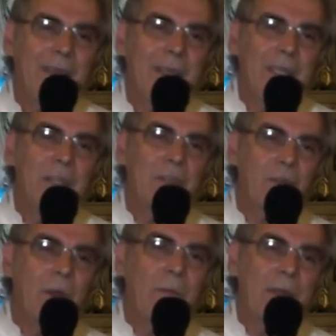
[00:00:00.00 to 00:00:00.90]
que
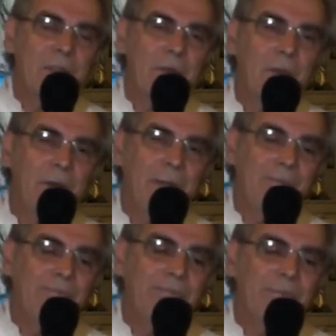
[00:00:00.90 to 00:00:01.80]
deixou a pessoa
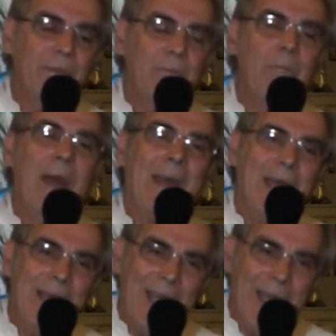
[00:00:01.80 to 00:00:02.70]

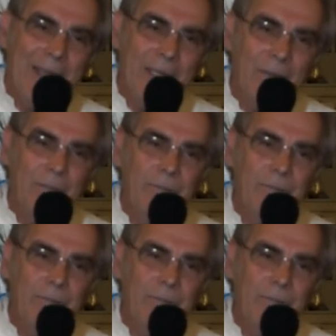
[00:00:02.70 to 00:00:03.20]
embaralhada.